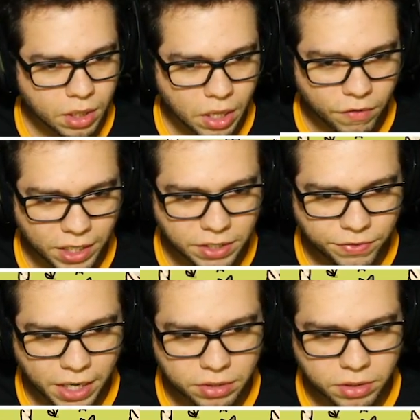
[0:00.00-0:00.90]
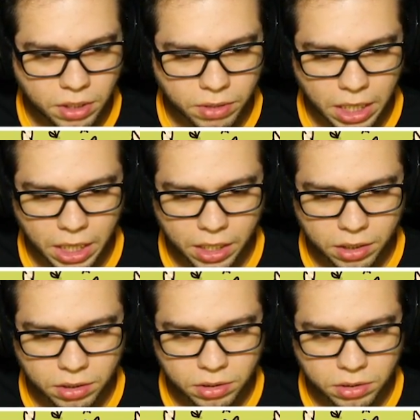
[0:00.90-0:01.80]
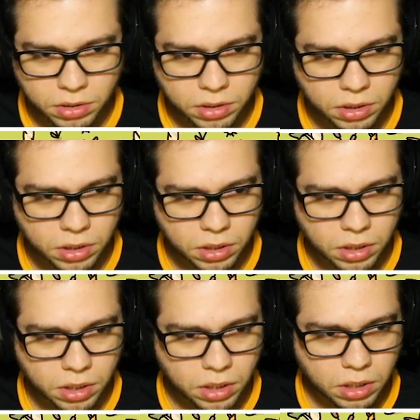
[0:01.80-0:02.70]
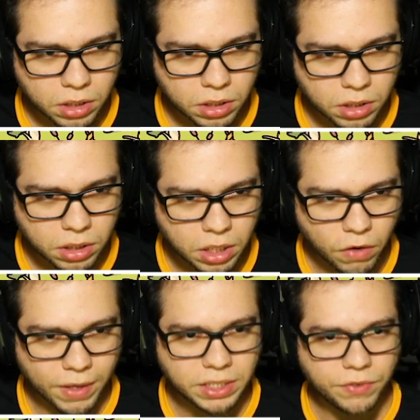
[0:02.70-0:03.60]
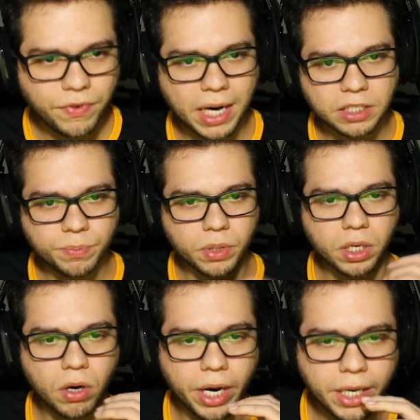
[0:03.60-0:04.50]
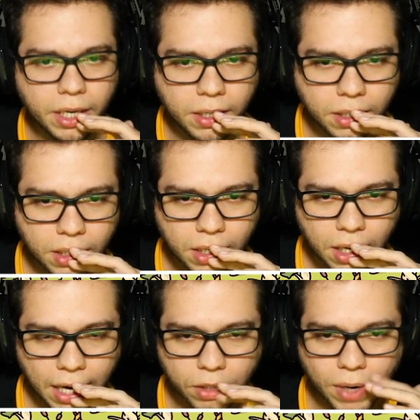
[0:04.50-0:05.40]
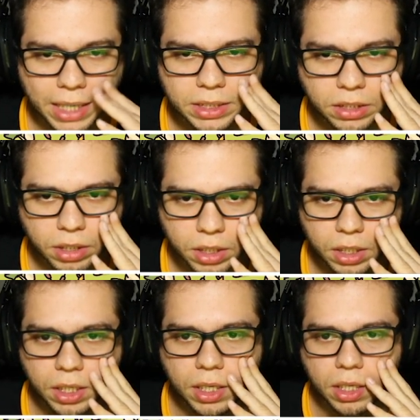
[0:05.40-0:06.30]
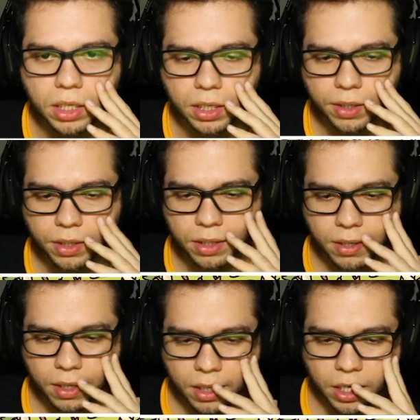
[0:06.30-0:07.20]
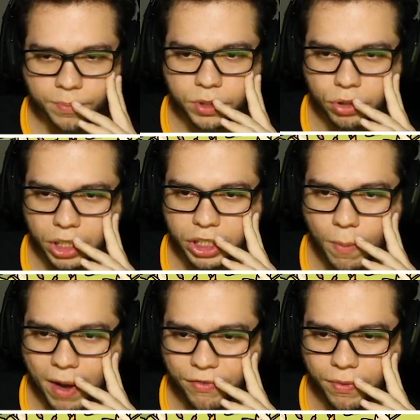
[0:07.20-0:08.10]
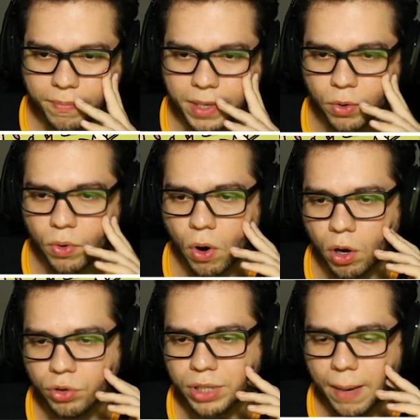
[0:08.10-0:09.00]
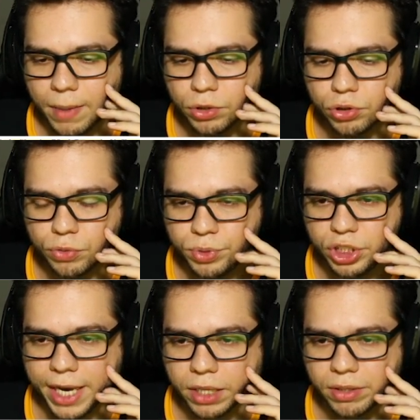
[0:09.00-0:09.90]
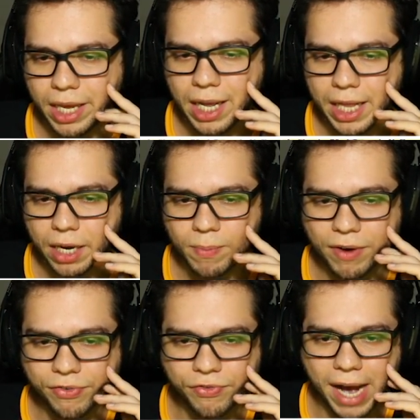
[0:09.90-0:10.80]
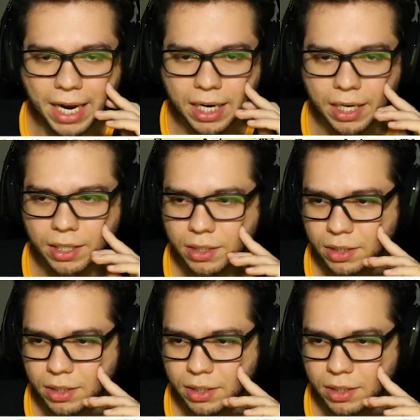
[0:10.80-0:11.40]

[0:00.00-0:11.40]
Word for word: Não vai ser fácil não, galera. Não vai ser fácil, porque olha, aqui o ratinho aqui. Preciso achar uma, meu, olha o tamanho dos objetos, né, galera? Uma faca.